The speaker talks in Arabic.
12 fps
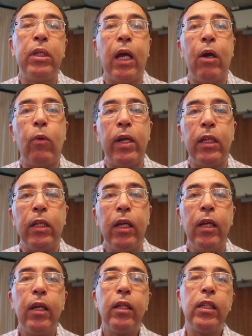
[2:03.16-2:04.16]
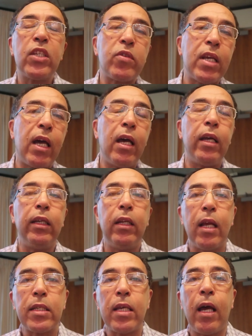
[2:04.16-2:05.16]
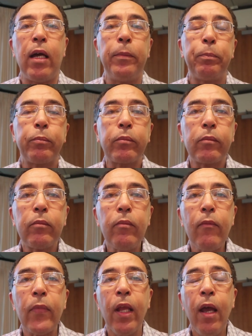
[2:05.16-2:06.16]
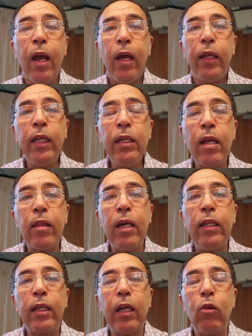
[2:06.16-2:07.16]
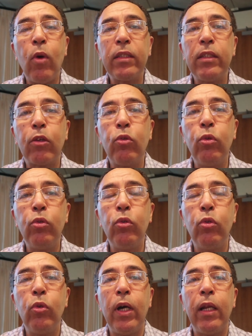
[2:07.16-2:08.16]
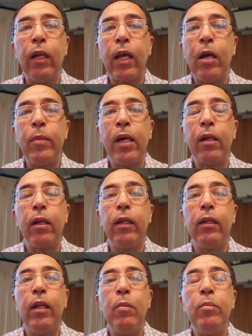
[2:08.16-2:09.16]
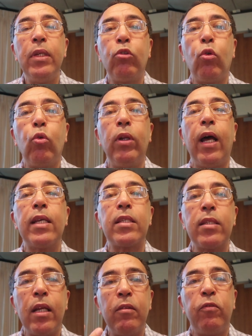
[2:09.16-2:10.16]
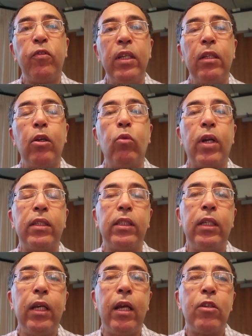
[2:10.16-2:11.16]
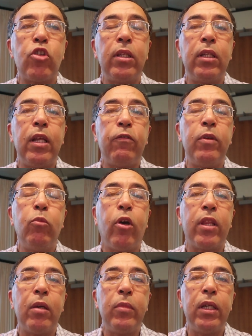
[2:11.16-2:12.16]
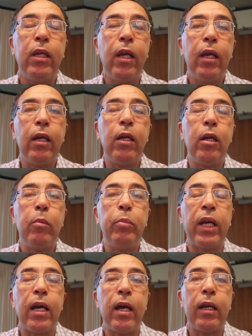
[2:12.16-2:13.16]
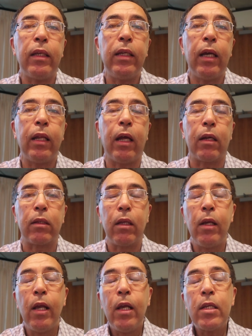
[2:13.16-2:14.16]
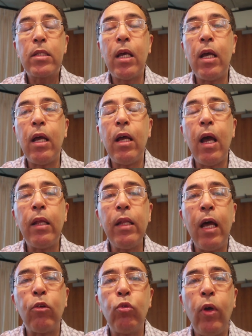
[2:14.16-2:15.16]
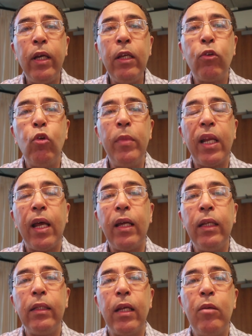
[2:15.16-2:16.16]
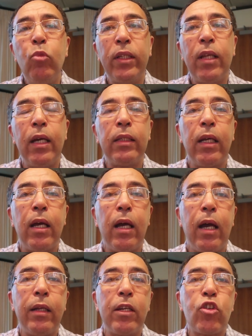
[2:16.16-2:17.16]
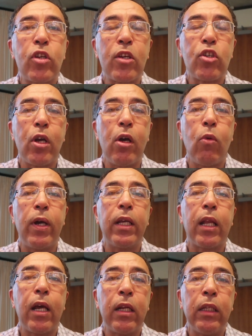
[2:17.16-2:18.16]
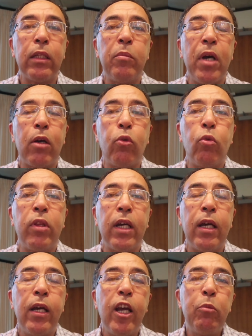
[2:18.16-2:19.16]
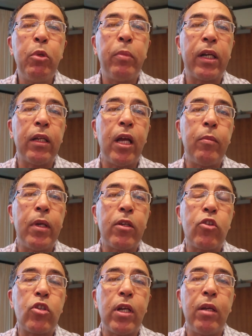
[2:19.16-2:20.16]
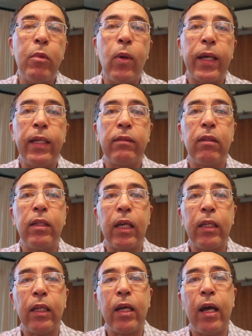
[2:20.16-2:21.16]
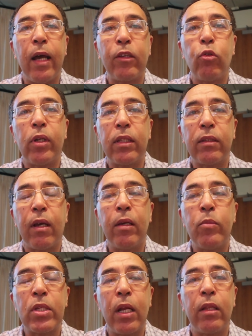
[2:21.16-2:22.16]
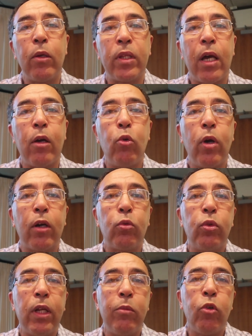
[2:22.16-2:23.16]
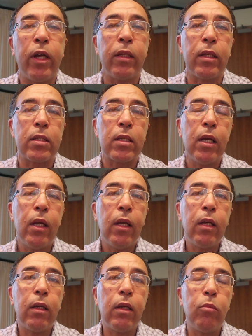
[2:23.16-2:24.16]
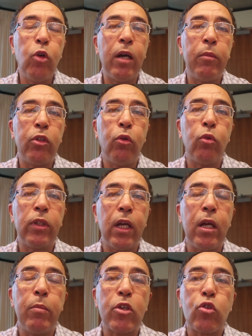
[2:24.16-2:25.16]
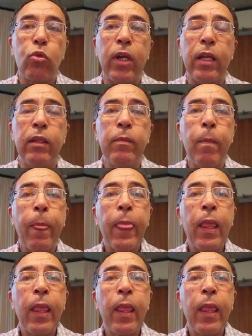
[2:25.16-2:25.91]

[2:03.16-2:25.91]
بحوالي نصف ساعة إلى ساعة حين ذلك الوقت يكون القمر لم يدخل أصلا في دورته الجديدة في معظم آه، بقاع الأرض سنعرض عليكم الخريطة المعتادة على الشاشة وهي الخريطة المأخوذة من برنامج المواقيت الدقيقة Accurate Times الذي وضعه أخونا المهندس آه، محمد عودة مشكورا